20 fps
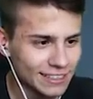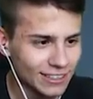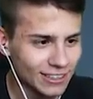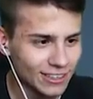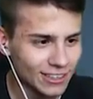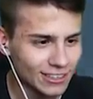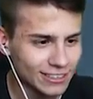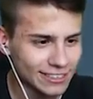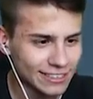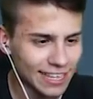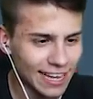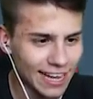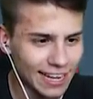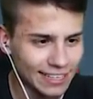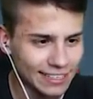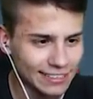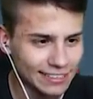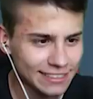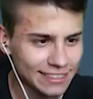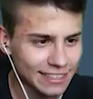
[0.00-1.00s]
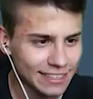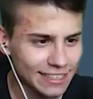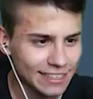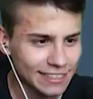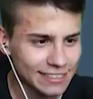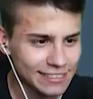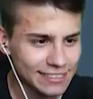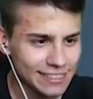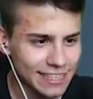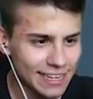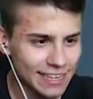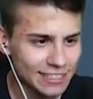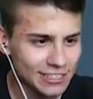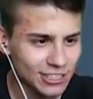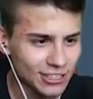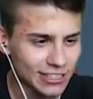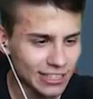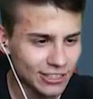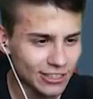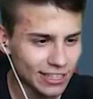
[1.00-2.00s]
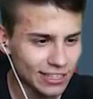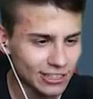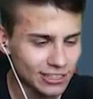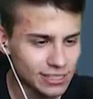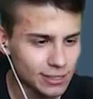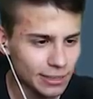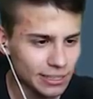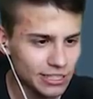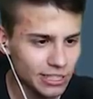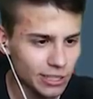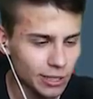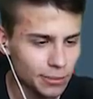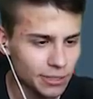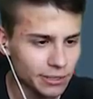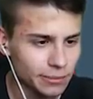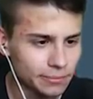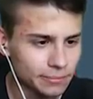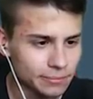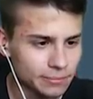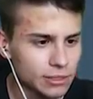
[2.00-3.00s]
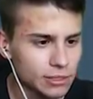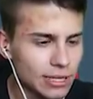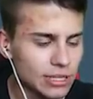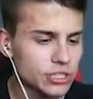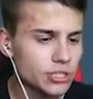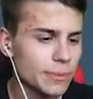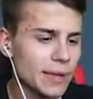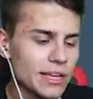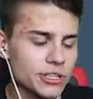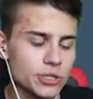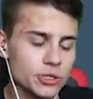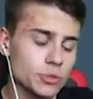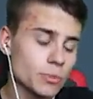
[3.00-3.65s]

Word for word: O tak! Znaleziona kolejna osoba. Dzień dobry. Słuchaj, czy miałeś